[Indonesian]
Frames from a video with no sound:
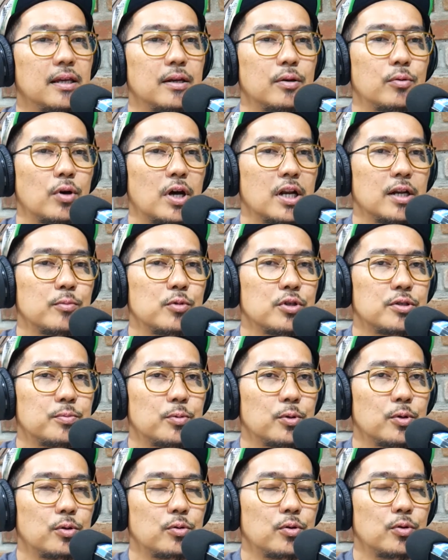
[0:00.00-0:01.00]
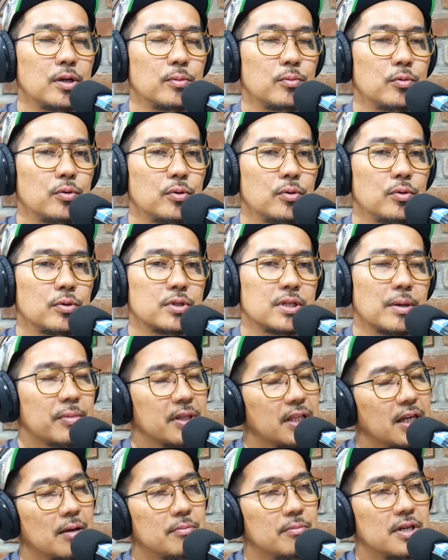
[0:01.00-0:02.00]
2010 2000 sampai
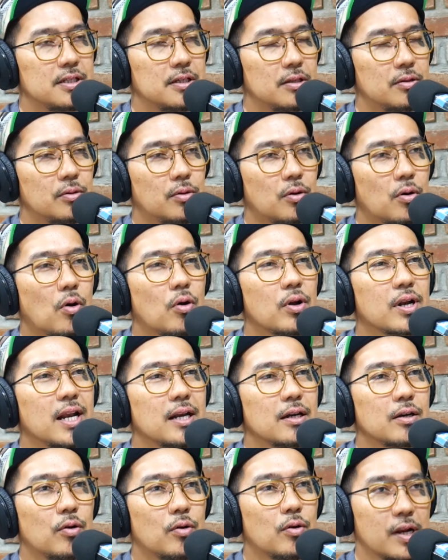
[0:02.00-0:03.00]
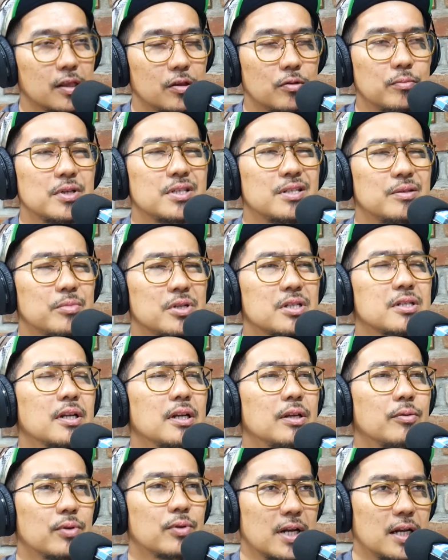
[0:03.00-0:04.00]
13 itu koran-koran tuh masih
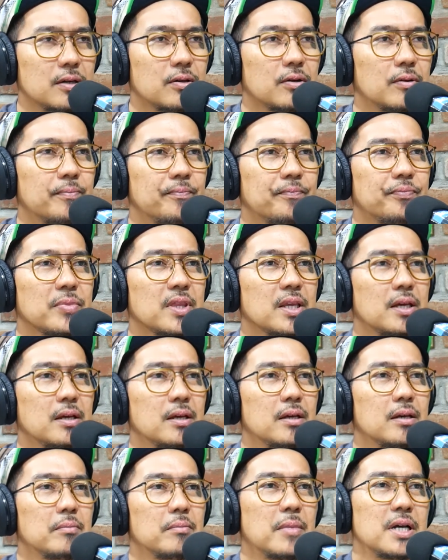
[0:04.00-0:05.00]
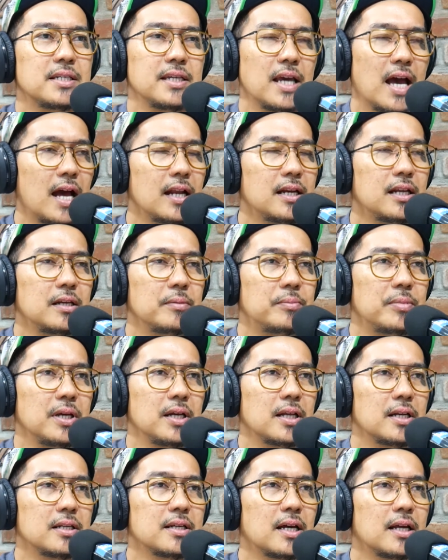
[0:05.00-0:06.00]
berseliweran kok. Masih ada di
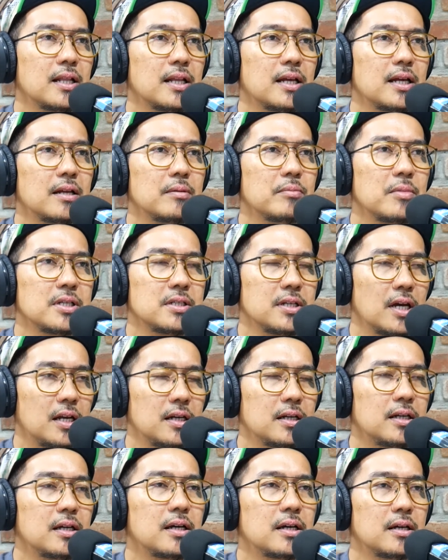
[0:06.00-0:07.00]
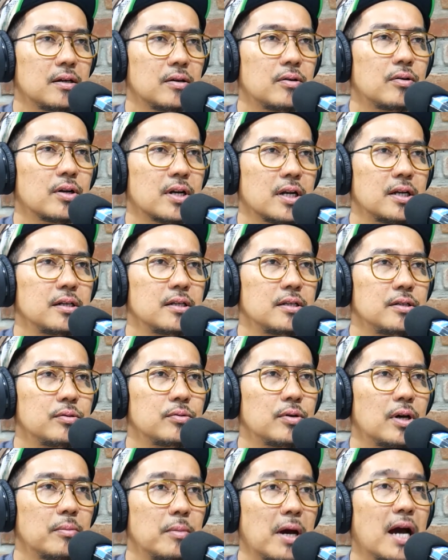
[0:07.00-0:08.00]
pinggir jalan, masih ada koran
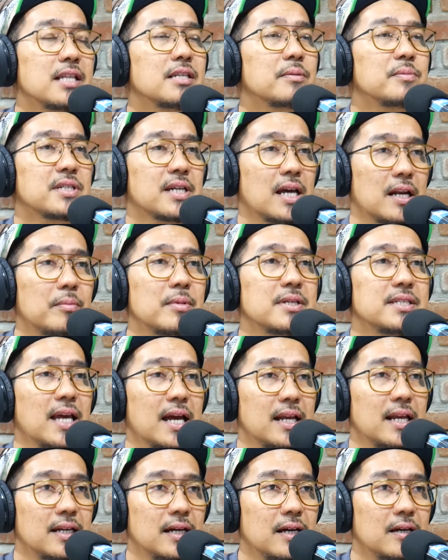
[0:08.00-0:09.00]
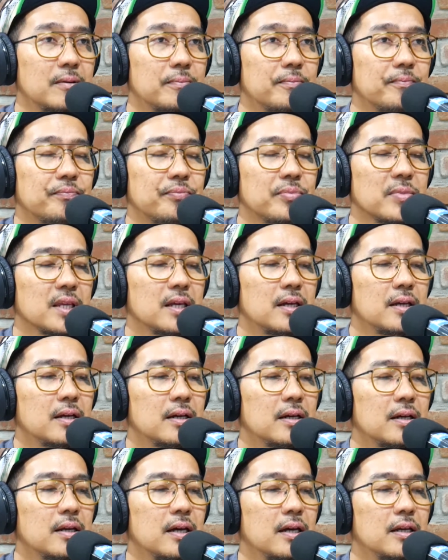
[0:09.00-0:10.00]
dijual, hmm. bahkan sampai sekarang masih ada. Hmm.
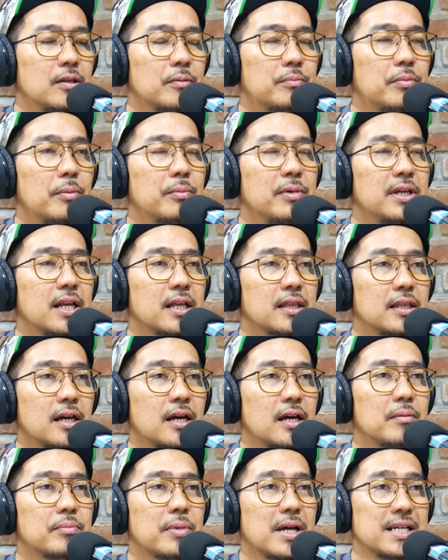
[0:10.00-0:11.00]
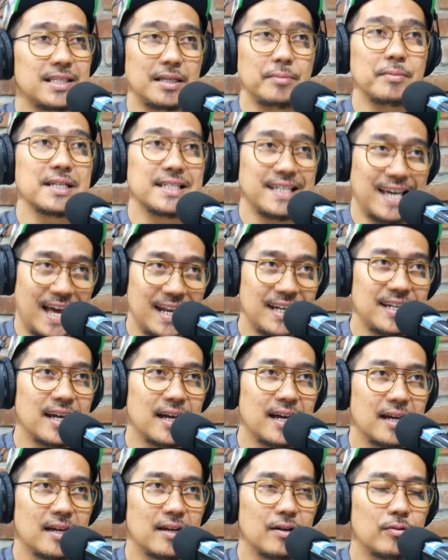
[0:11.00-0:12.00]
Nah, itu peminatnya kan pasti masih
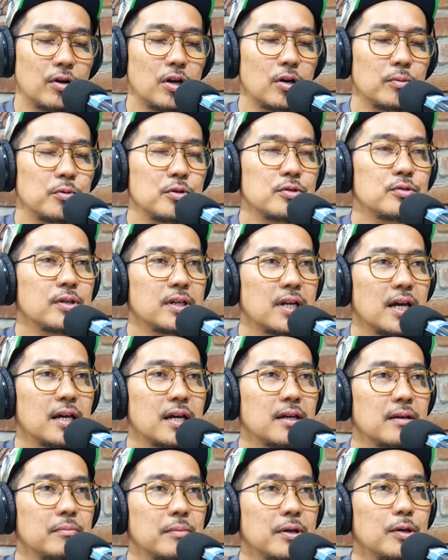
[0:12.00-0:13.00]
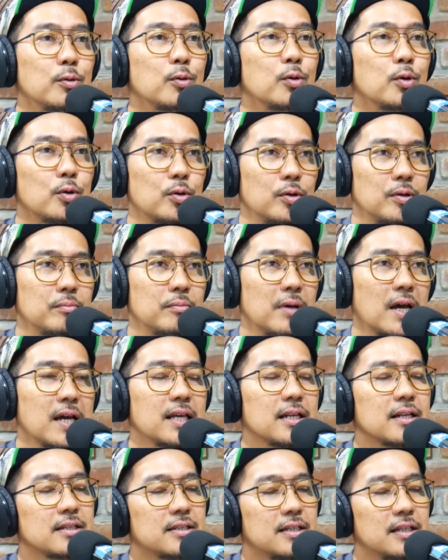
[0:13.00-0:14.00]
ada hmm. walaupun sudah menurun,
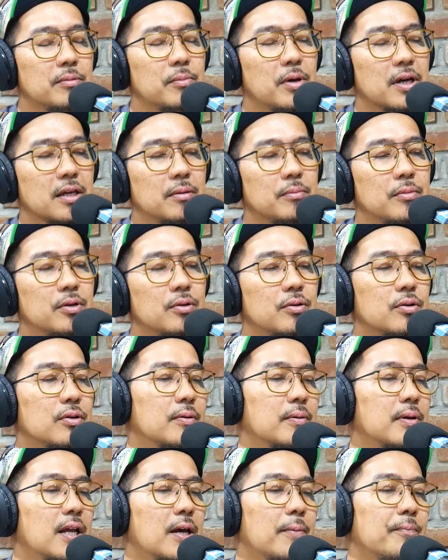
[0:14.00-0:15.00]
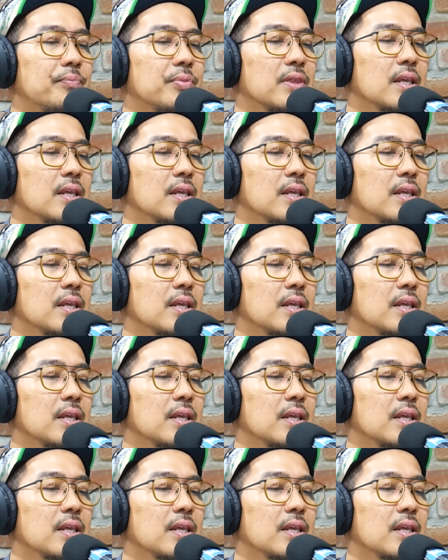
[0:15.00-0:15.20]
makin kesini makin menurun. Nah,